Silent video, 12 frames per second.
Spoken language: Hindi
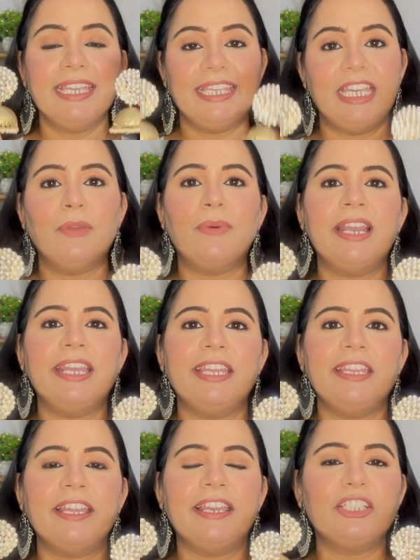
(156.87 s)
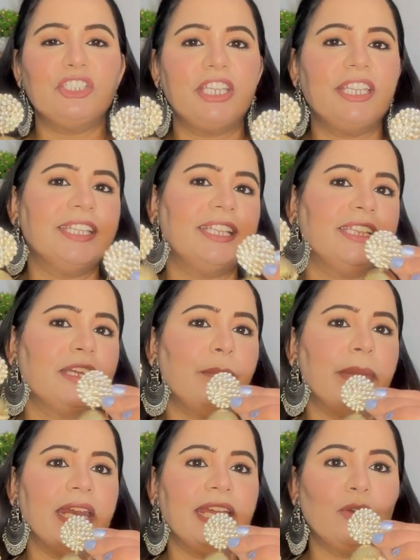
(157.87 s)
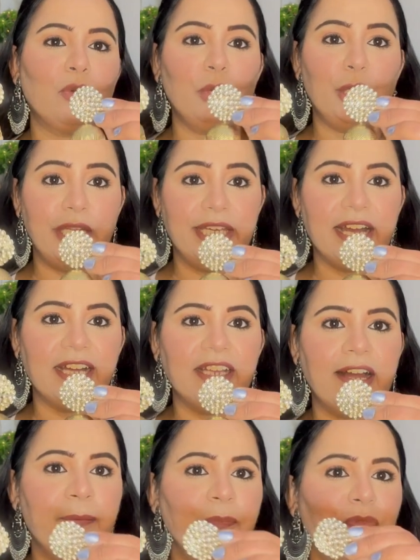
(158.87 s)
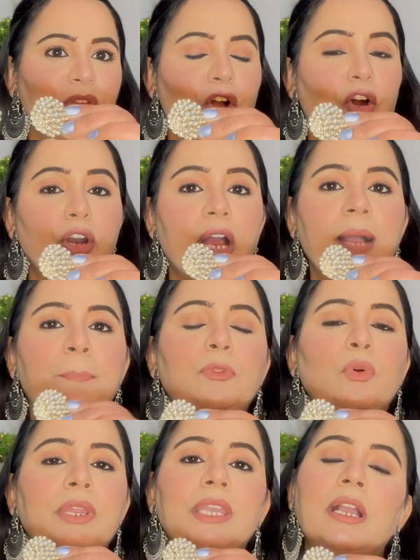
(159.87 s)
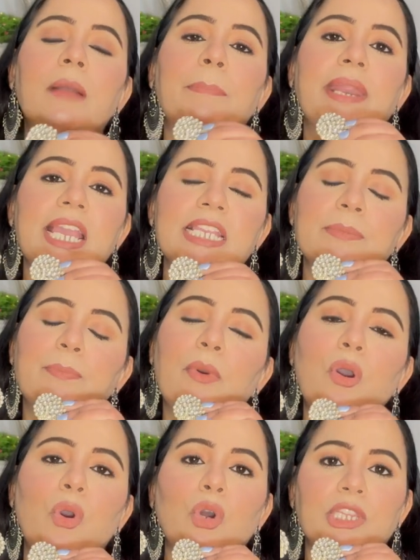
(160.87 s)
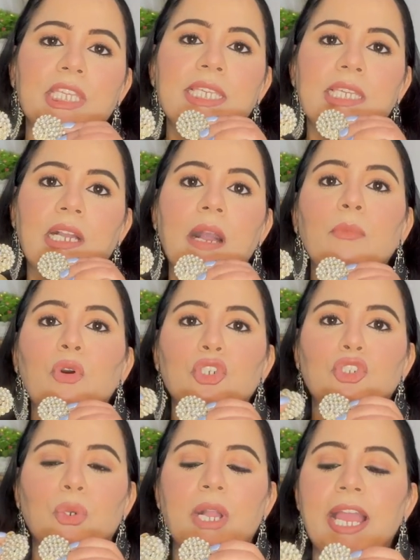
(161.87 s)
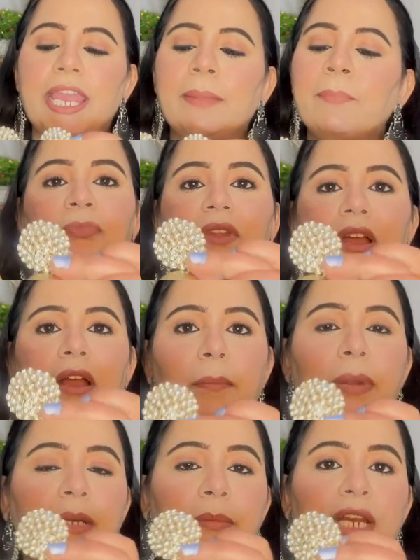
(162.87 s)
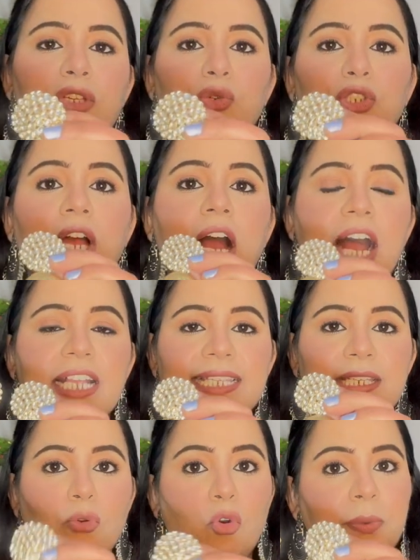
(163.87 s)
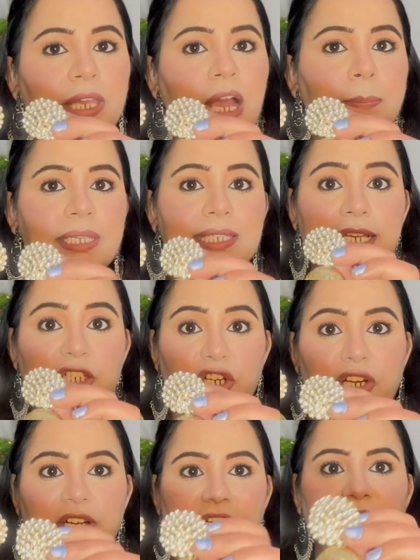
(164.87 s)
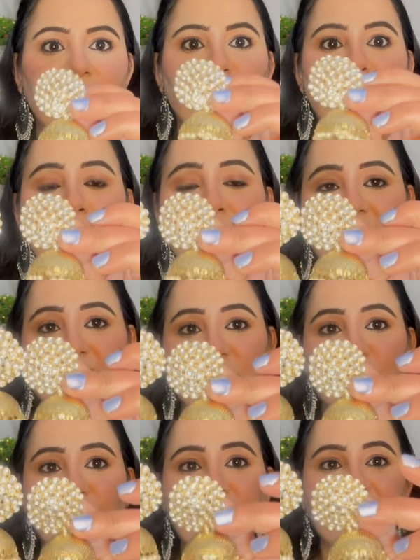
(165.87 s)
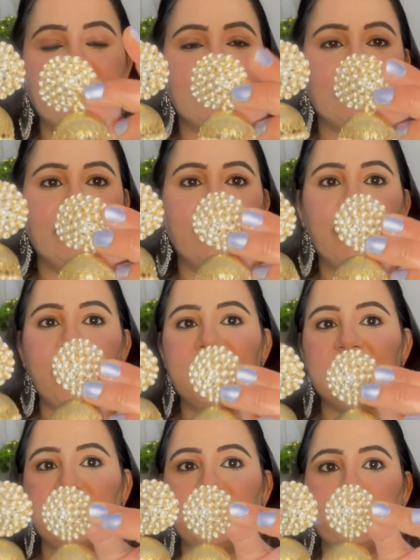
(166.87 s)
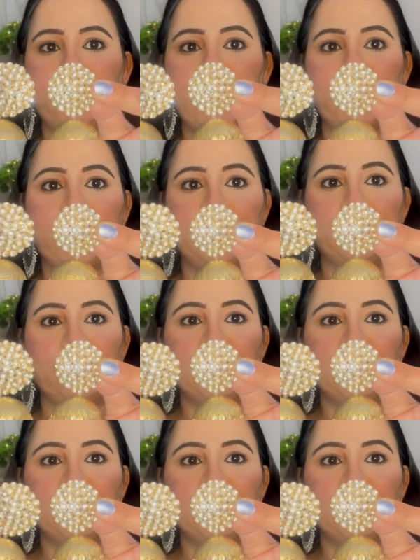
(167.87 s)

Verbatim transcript: ये वाले इयर चाहिए थे तब मैंने इनको लिया था और अब तो इनका प्राइस बहुत ही कम हो चुका है बट मैंने सोचा आज इनको भी आपके साथ शेयर कर देती हूँ आप देख सकते हो कितने ज़्यादा प्यारे हैं